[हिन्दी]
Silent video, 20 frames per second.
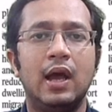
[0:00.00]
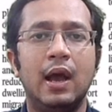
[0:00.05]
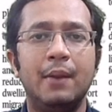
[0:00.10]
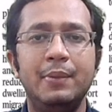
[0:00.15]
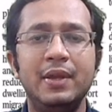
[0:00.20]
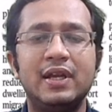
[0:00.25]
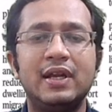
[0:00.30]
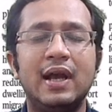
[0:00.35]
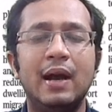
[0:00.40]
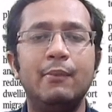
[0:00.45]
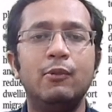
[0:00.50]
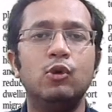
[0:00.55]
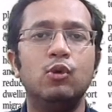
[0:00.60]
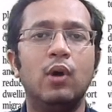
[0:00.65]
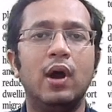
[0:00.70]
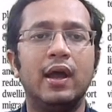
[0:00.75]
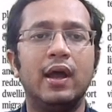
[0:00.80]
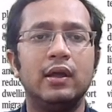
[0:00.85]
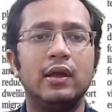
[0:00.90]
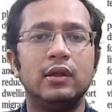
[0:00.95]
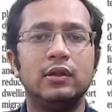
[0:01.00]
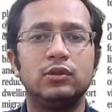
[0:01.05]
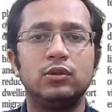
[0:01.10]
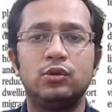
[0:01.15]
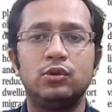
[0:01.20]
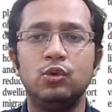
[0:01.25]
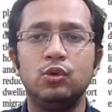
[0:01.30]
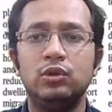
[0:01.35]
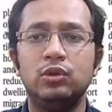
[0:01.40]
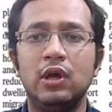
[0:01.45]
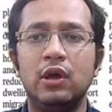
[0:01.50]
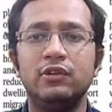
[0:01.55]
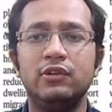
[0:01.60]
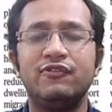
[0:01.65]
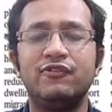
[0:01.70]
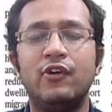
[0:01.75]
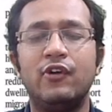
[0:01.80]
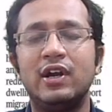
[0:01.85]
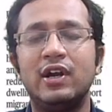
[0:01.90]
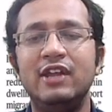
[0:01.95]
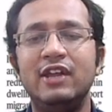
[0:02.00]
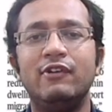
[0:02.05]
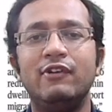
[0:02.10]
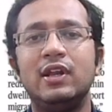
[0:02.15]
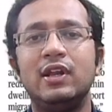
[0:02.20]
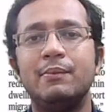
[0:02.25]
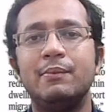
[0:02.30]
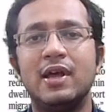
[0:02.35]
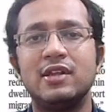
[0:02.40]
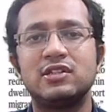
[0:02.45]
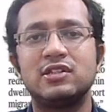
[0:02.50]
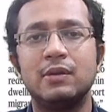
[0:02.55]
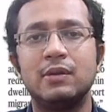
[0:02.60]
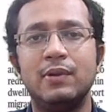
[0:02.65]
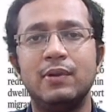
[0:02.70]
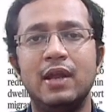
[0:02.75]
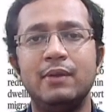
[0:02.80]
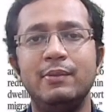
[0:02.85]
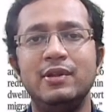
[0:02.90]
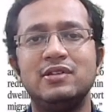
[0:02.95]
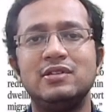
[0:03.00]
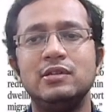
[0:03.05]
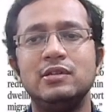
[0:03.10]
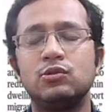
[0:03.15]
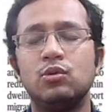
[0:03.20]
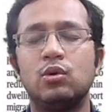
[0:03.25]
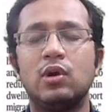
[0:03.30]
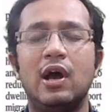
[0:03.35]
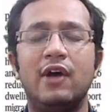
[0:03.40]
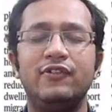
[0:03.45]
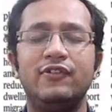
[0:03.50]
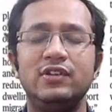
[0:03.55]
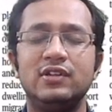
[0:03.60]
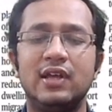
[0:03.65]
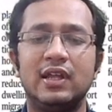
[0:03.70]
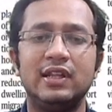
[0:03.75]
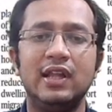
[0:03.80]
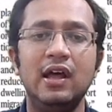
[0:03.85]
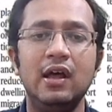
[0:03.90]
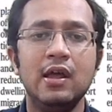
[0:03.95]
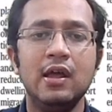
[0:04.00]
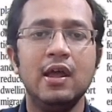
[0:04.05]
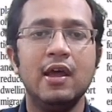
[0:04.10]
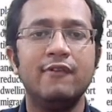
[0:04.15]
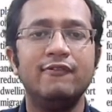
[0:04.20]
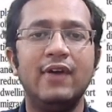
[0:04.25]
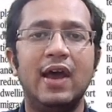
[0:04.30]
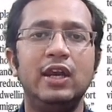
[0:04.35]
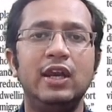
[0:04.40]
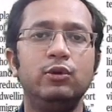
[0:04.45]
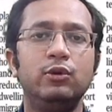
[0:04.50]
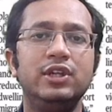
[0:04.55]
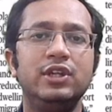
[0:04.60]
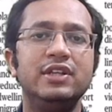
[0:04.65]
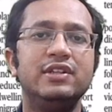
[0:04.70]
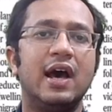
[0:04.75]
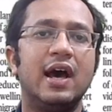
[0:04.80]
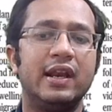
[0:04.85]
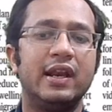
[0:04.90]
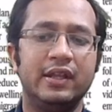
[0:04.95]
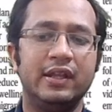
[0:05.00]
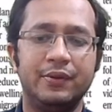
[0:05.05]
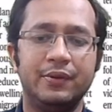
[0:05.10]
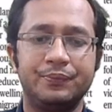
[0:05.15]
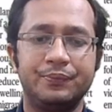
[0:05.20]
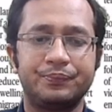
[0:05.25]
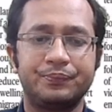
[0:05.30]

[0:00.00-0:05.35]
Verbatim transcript: अभी कम हुआ है तो 2041 के मास्टर प्लान में इस चीज को काफी ज्यादा वैल्यू दी जा रही है